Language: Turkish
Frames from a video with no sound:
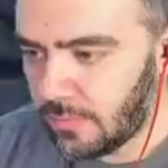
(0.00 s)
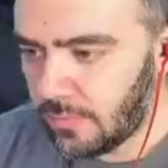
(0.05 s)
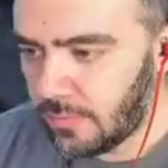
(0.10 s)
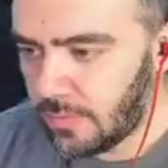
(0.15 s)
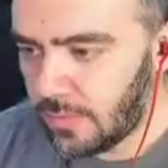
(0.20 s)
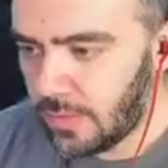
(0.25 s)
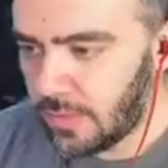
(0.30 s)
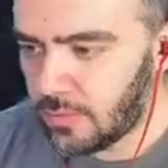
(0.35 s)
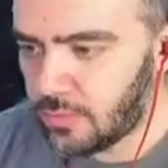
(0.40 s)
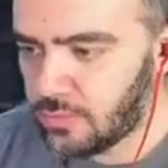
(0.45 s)

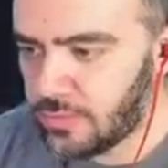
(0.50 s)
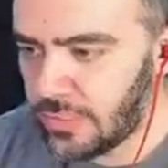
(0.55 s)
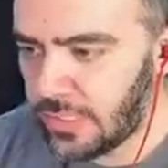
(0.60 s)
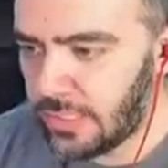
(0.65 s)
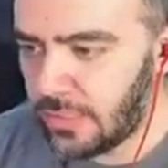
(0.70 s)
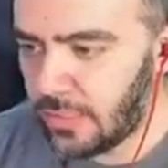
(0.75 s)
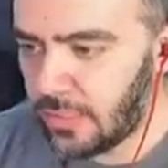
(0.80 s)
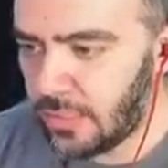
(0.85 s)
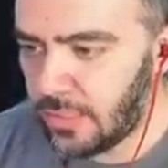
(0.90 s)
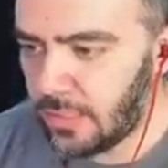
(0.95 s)
Ah güzel.
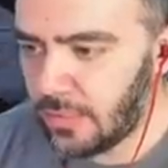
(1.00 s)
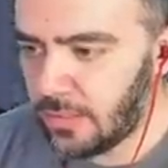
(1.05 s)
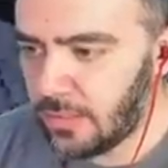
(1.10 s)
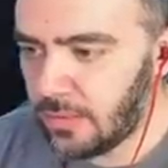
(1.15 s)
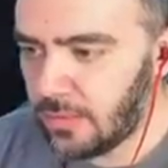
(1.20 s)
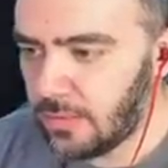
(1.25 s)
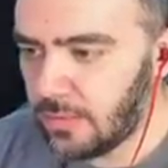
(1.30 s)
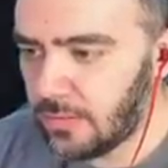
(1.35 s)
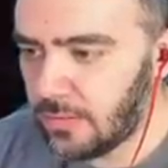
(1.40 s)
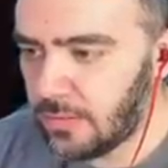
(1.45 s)
Heh.
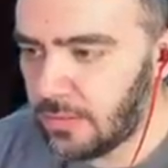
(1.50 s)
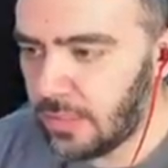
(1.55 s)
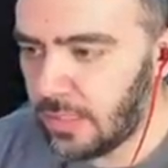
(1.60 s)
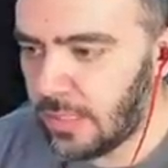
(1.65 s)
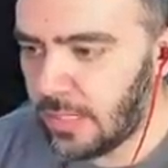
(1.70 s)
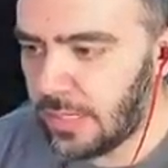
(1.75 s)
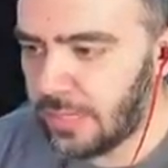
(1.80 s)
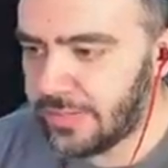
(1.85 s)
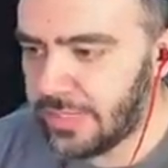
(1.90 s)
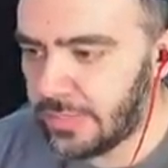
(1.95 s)

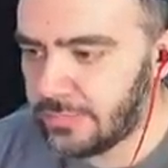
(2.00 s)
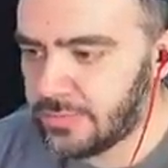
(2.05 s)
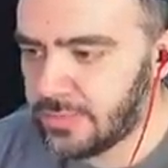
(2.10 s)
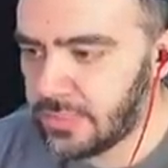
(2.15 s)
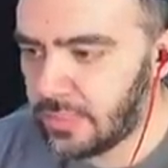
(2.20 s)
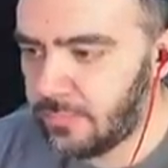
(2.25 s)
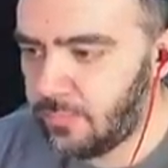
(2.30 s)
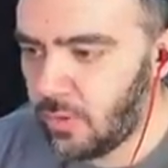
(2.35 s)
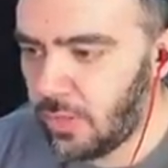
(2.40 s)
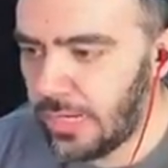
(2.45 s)

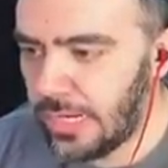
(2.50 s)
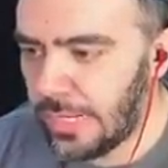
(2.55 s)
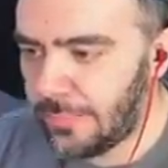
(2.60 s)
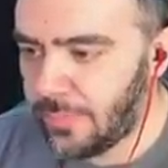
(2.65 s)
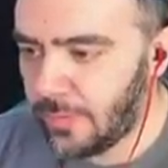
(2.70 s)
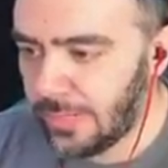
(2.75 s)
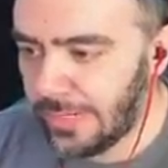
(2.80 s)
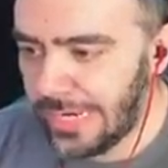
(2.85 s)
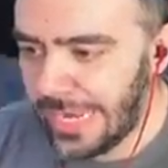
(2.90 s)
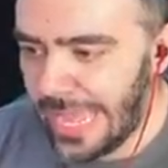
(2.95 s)
Adamsın böyle
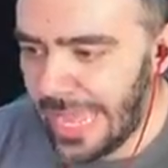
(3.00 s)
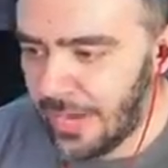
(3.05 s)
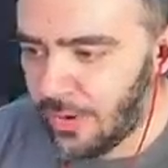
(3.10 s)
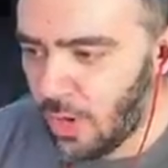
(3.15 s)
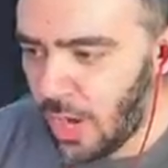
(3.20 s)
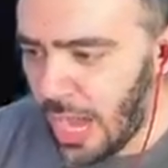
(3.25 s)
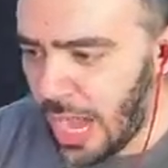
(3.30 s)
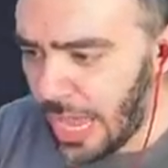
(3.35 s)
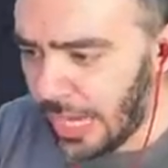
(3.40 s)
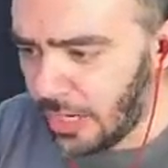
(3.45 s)
yapın. Lan
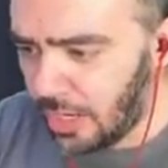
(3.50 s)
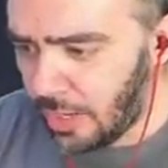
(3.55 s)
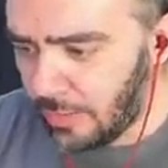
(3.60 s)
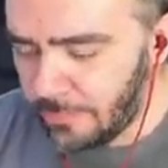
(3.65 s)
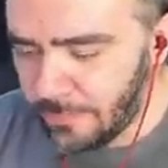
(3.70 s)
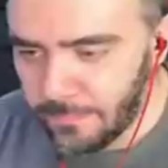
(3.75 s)
oğlum!